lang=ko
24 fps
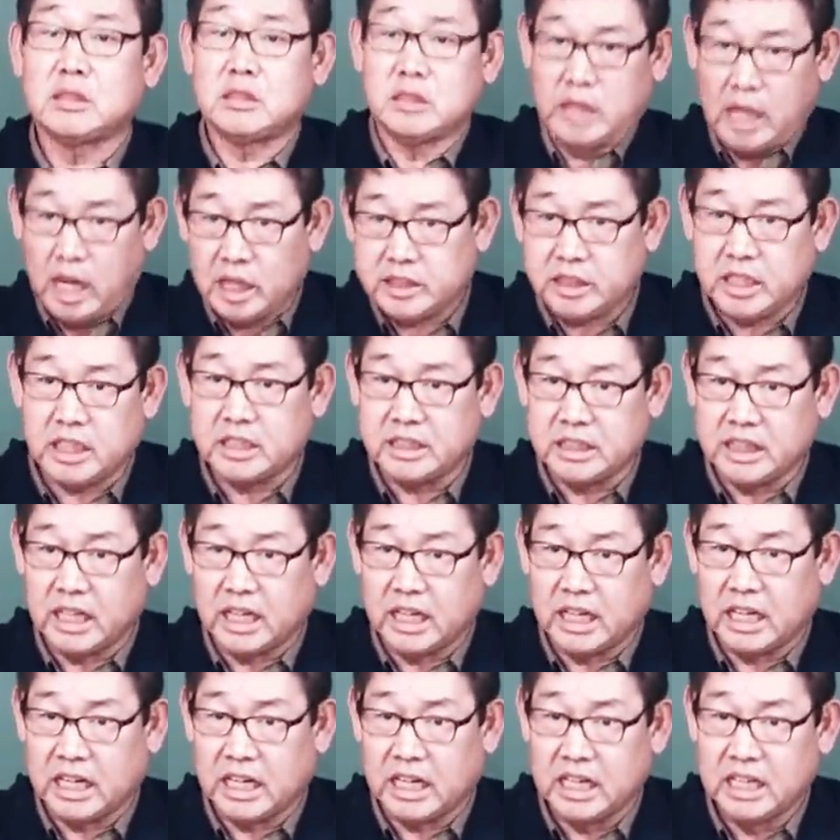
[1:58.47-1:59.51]

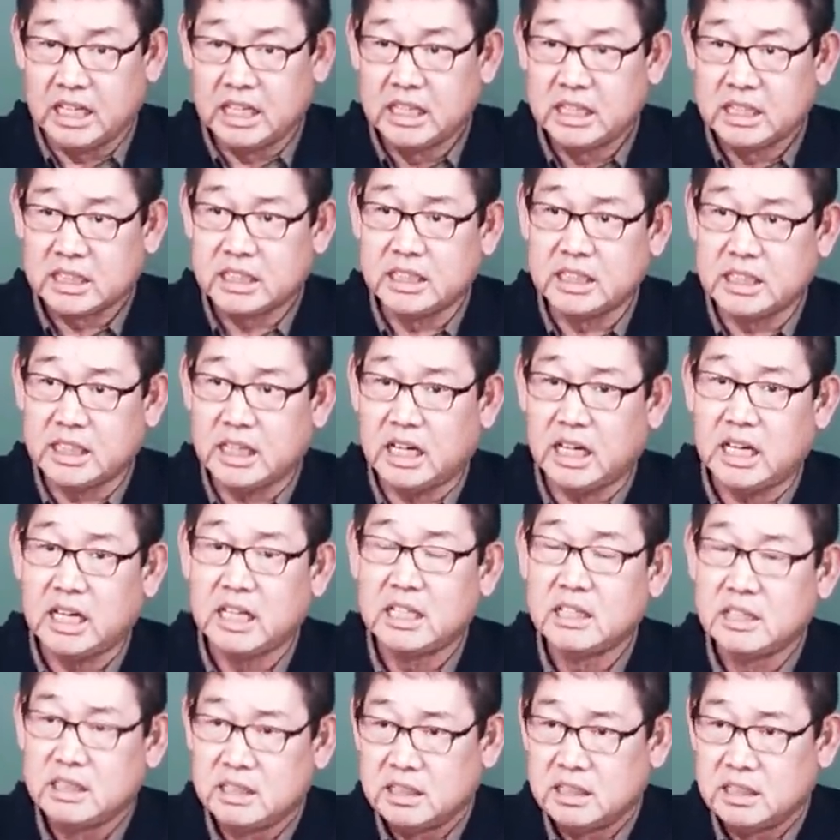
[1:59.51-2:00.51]
대장이야. 그러니까